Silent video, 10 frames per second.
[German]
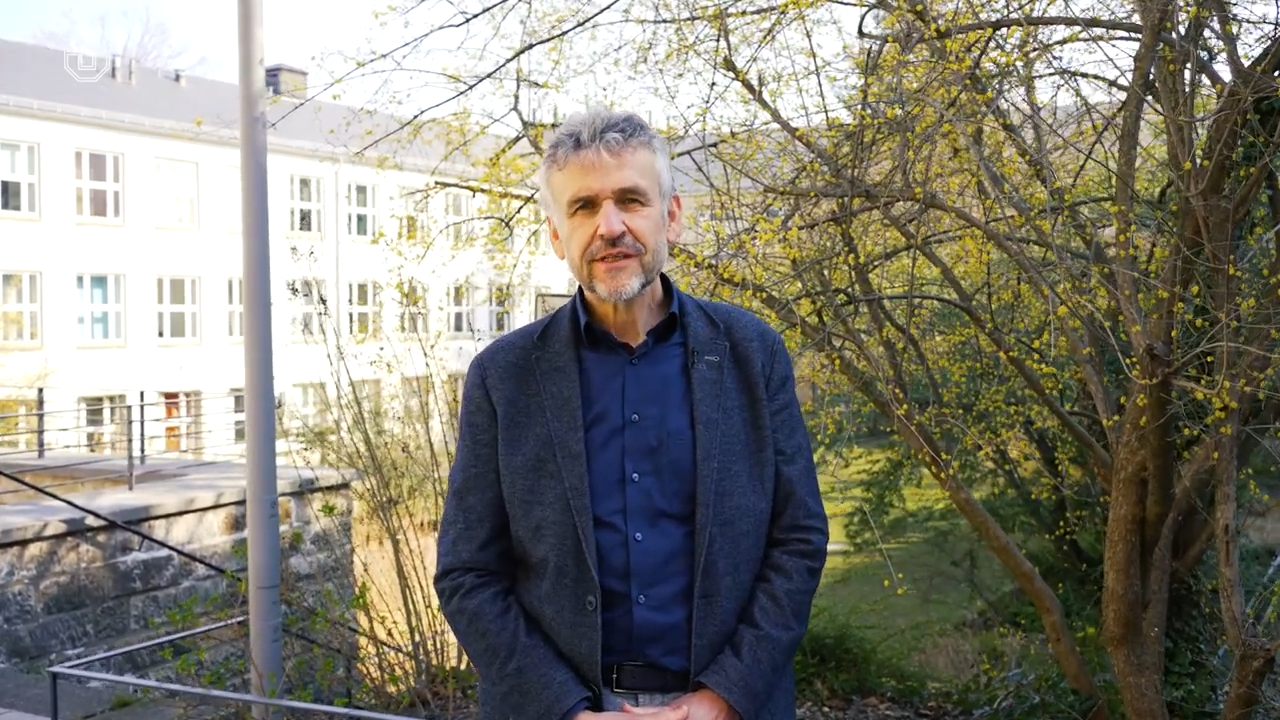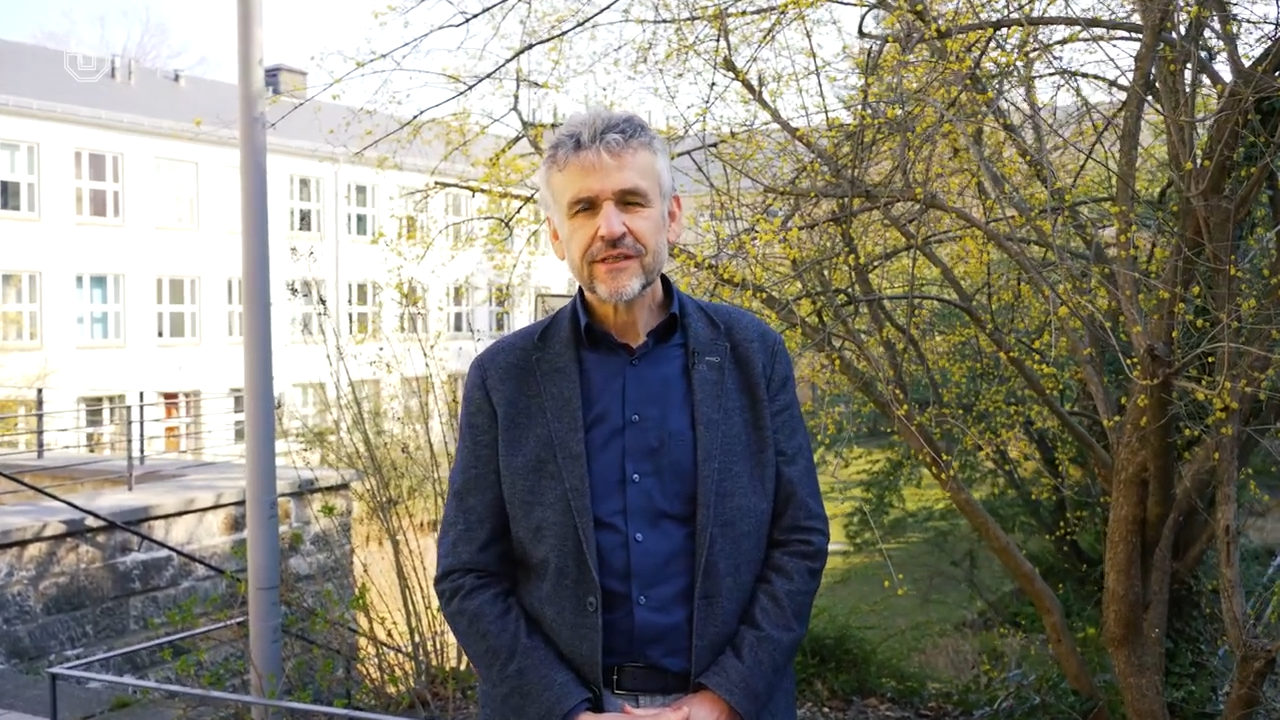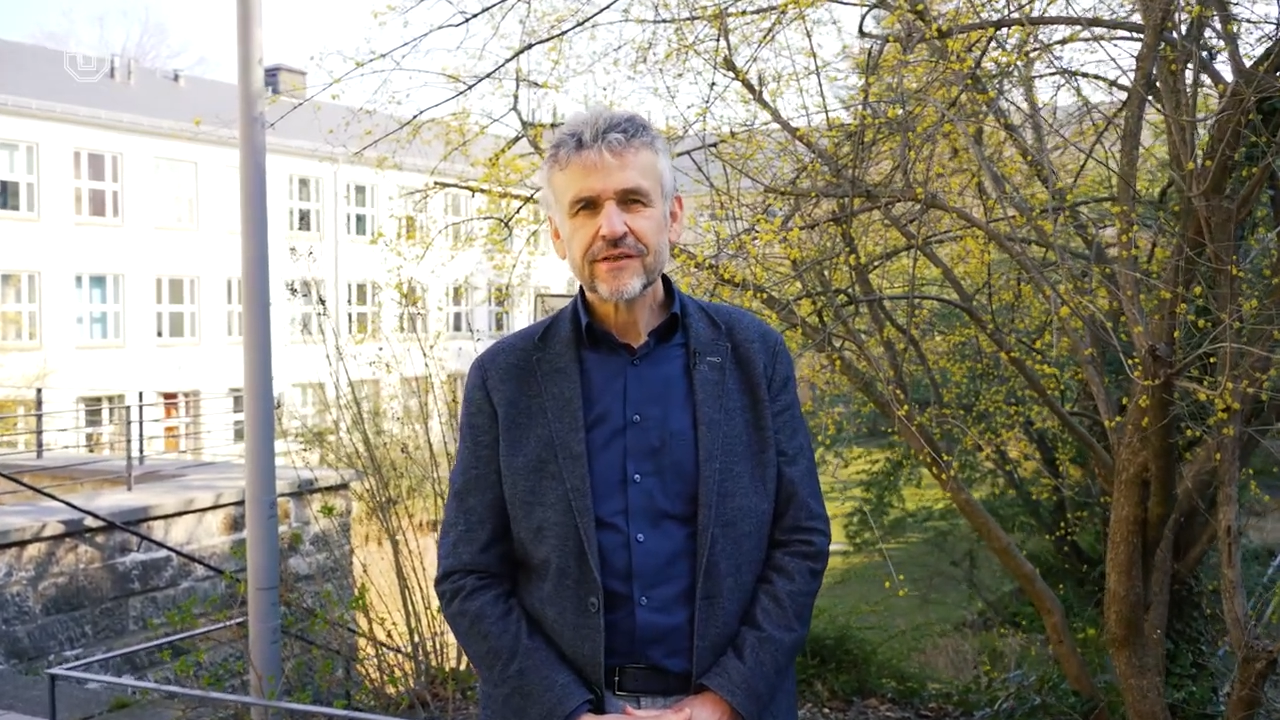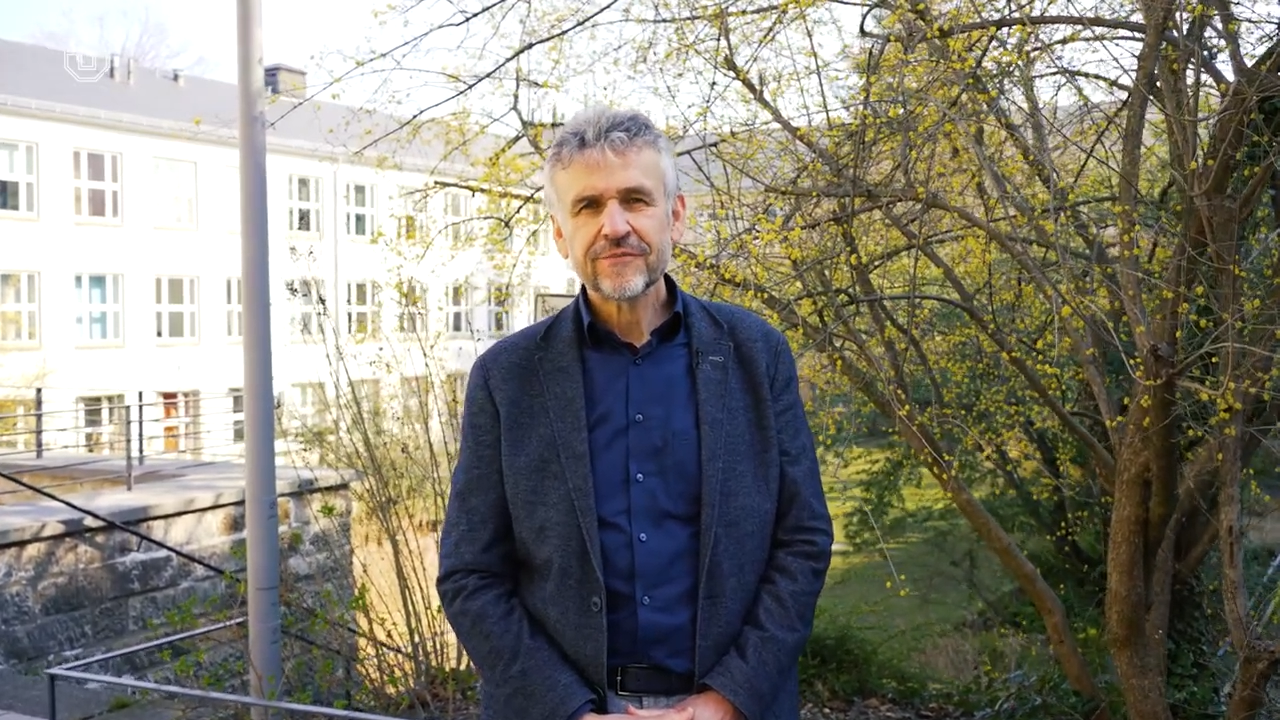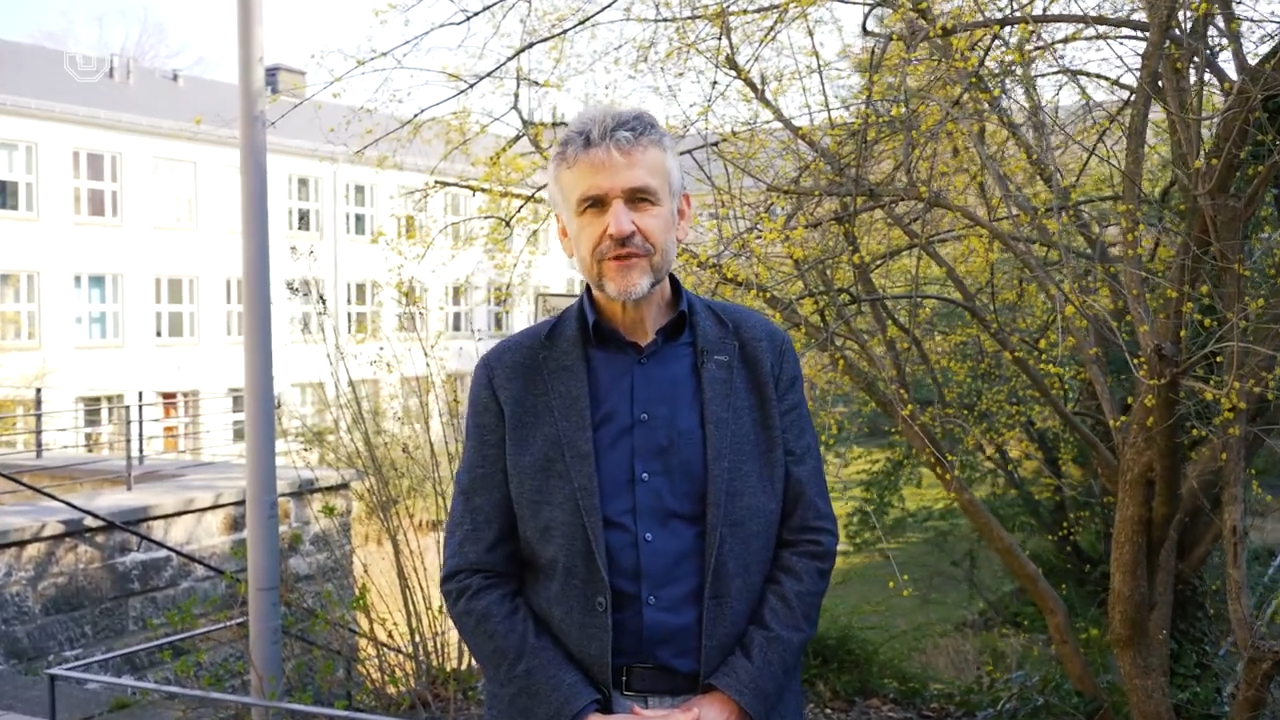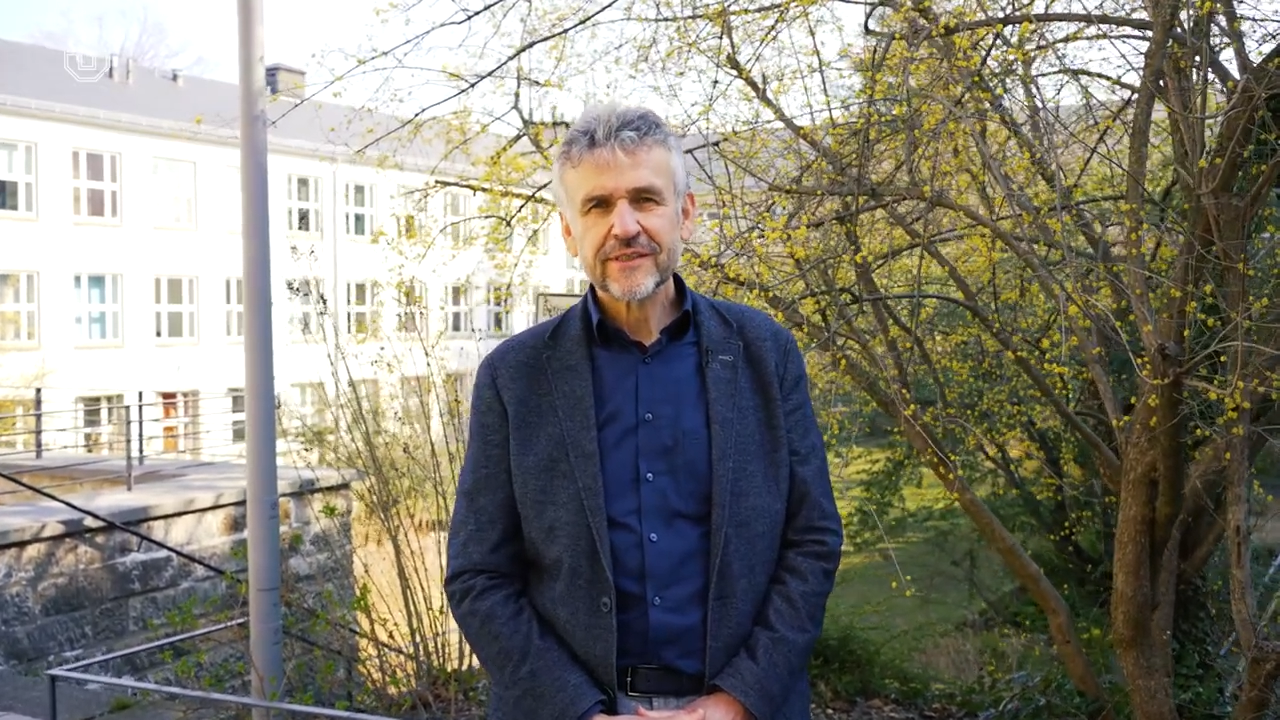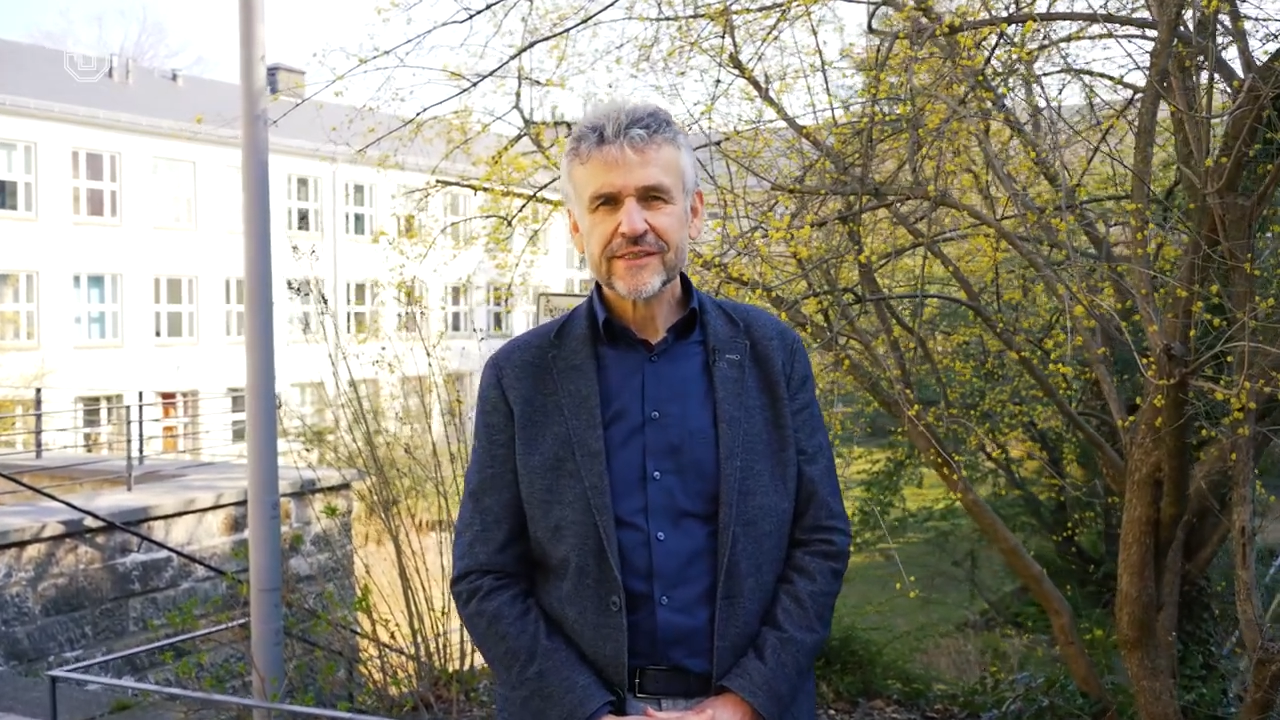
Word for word: Ihnen wird